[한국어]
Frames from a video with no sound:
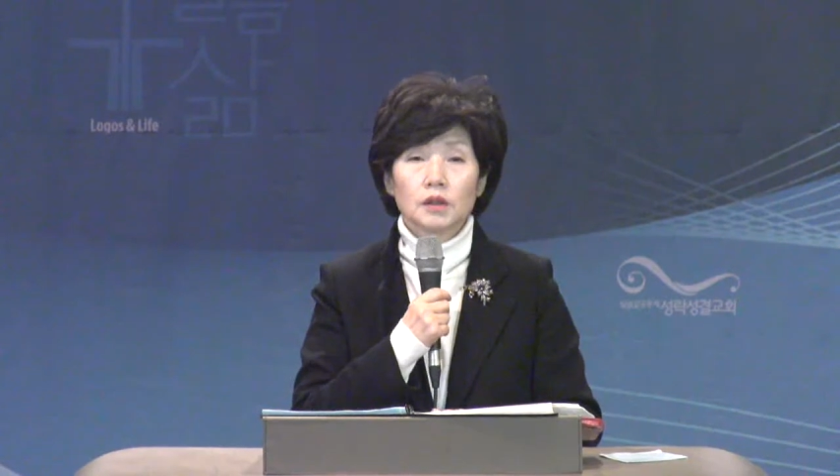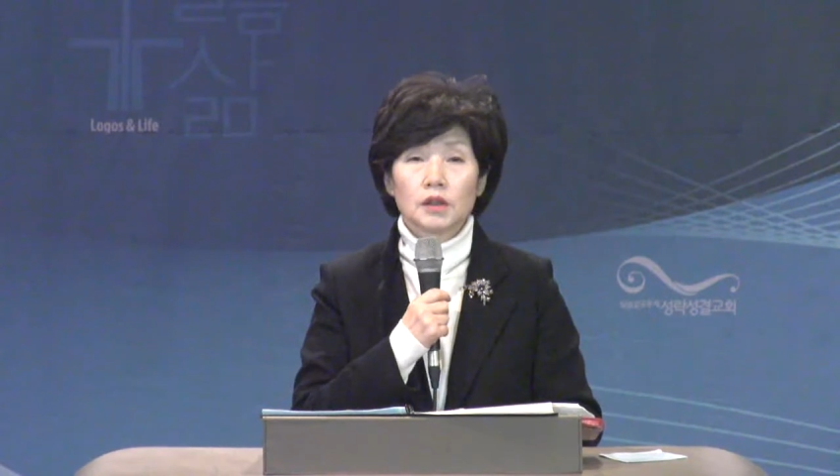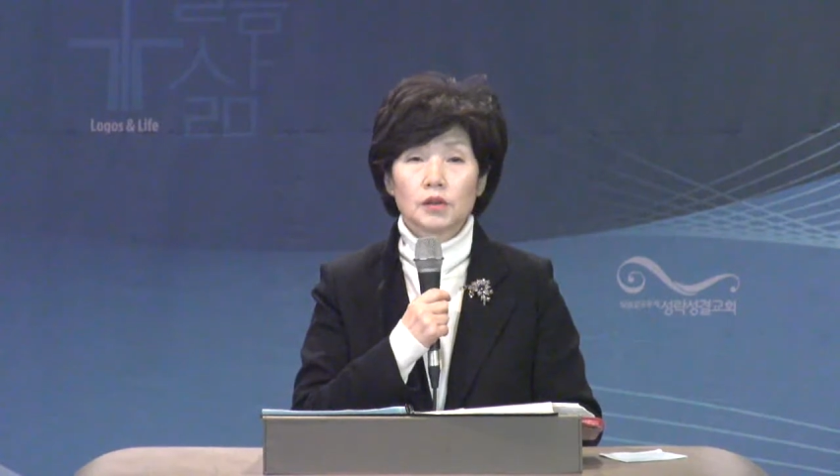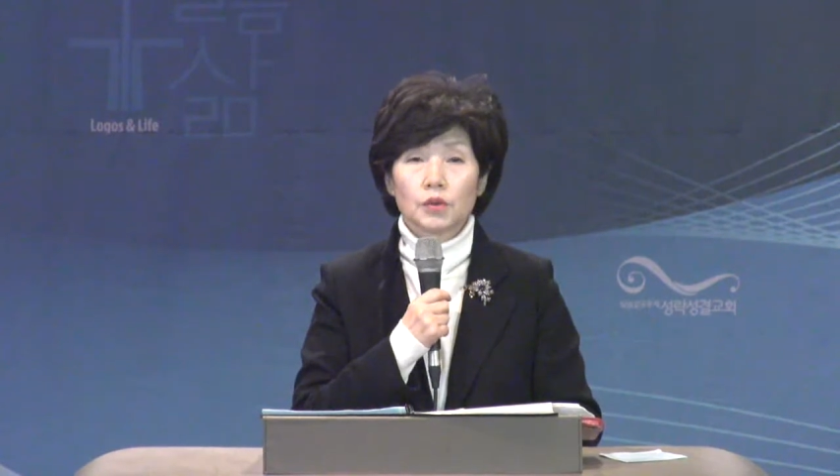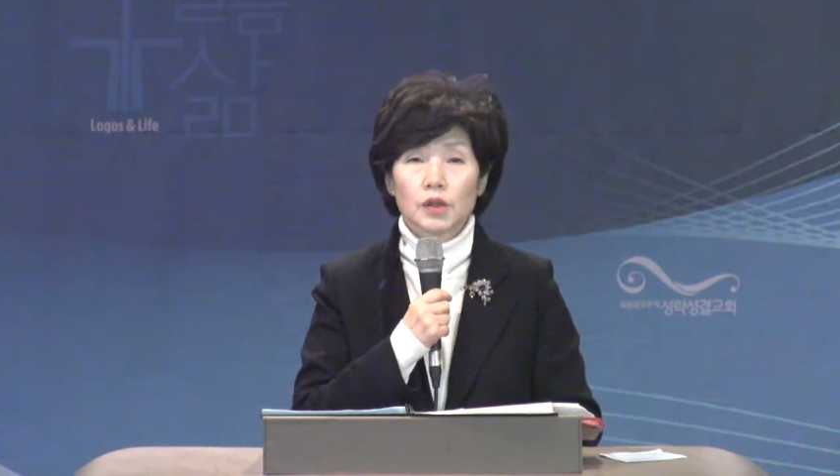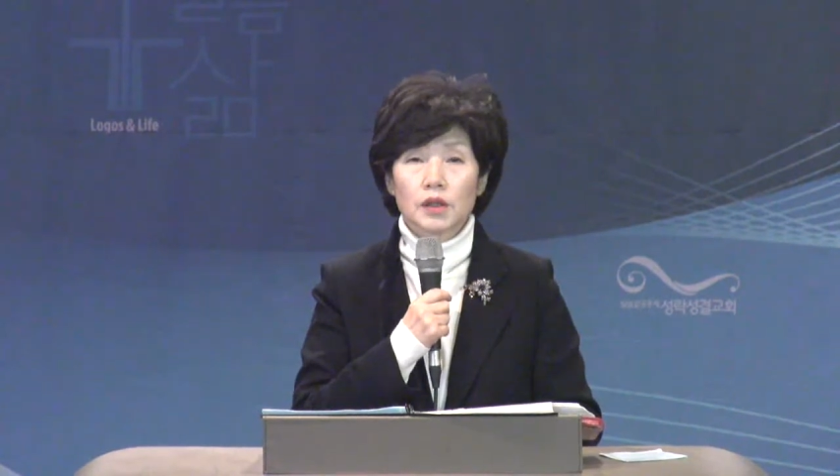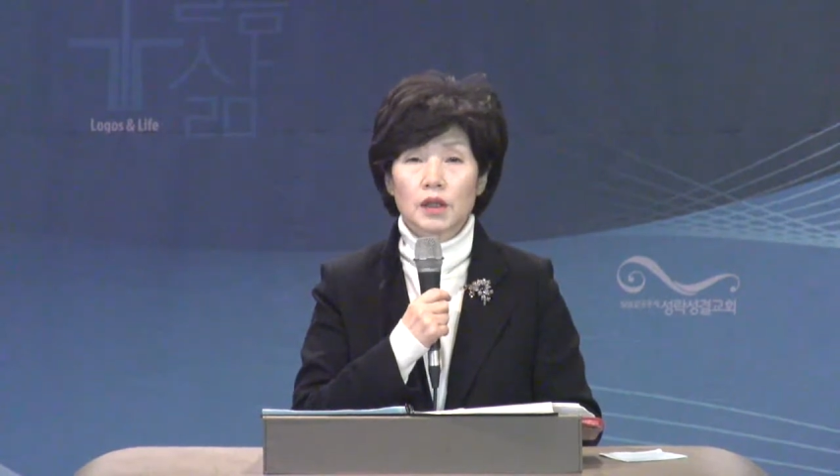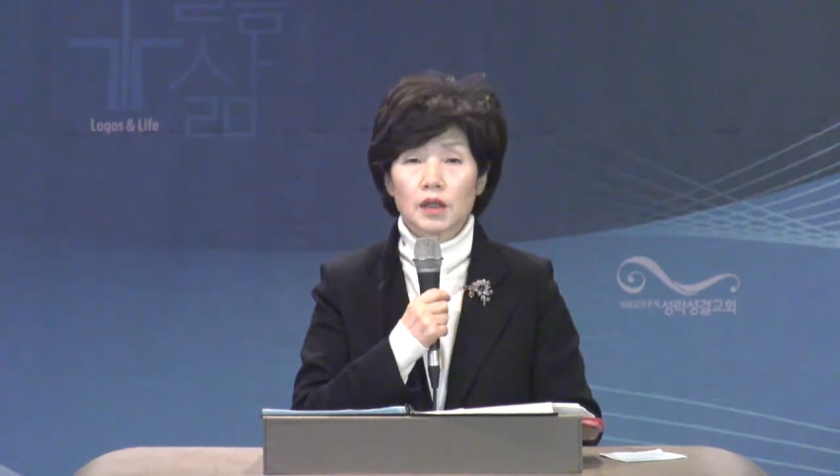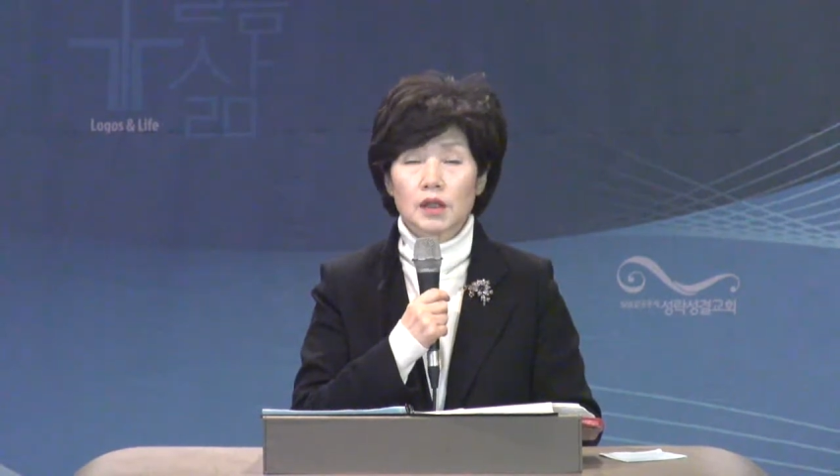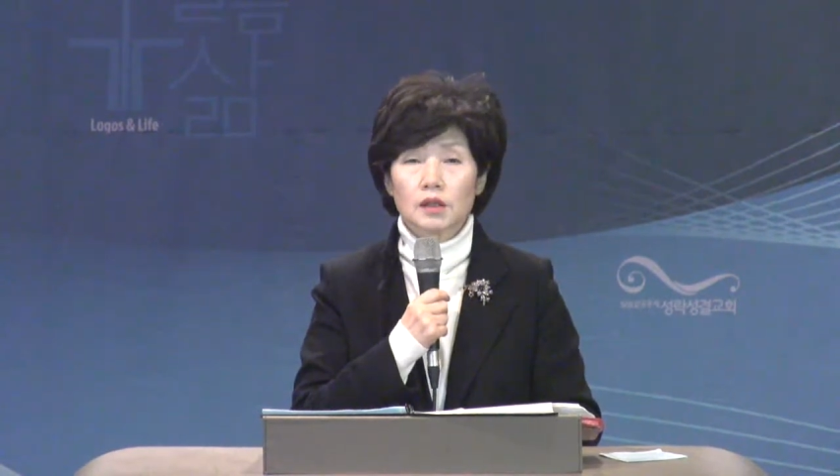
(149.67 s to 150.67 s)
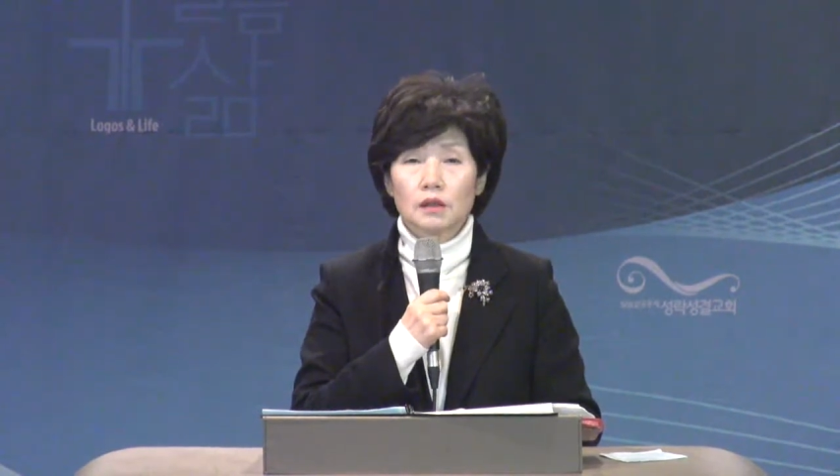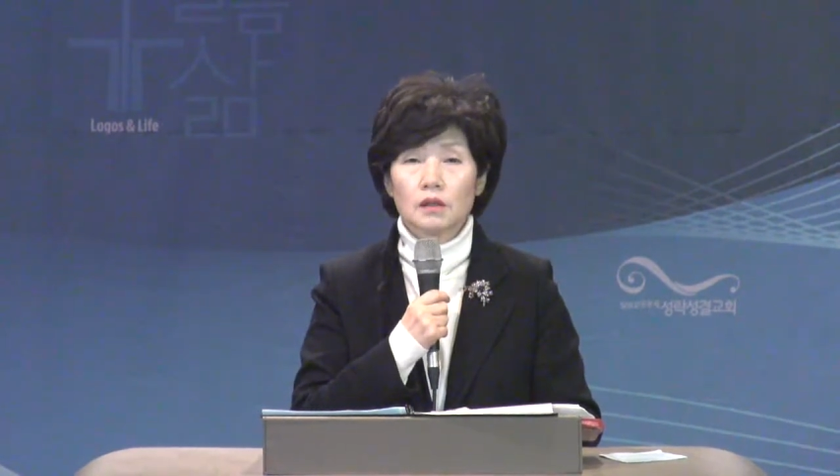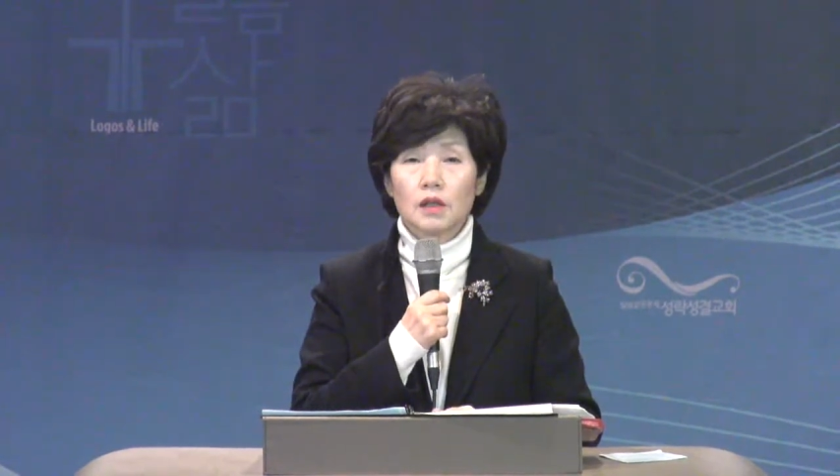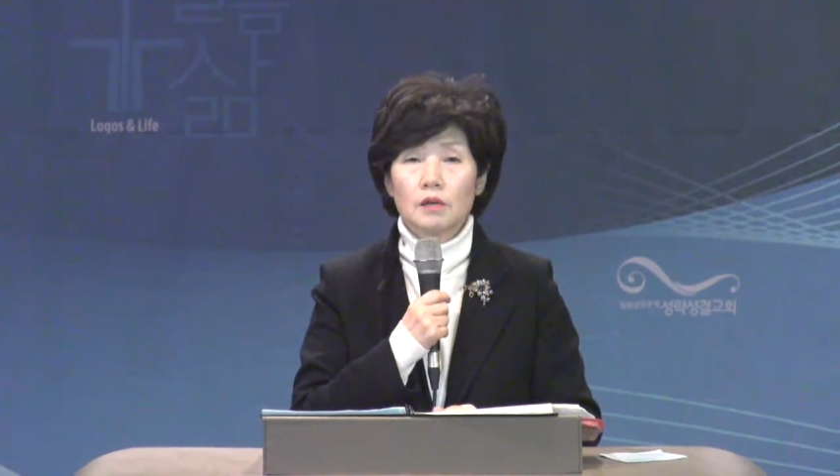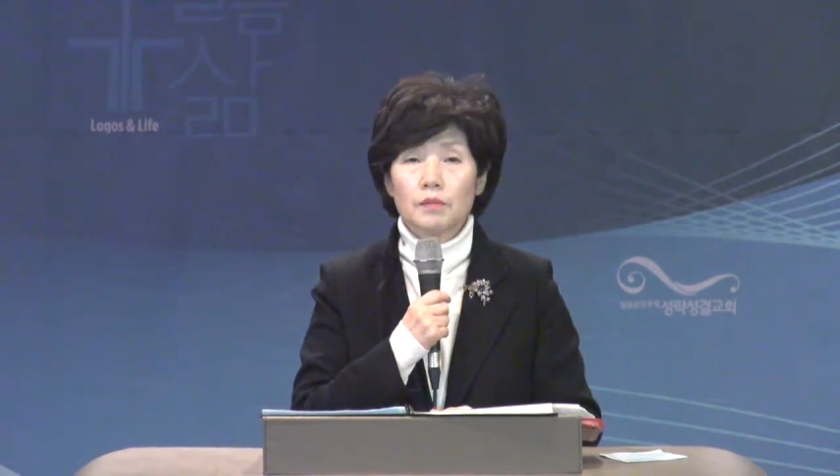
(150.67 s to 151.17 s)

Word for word: 그리스도의 사랑에서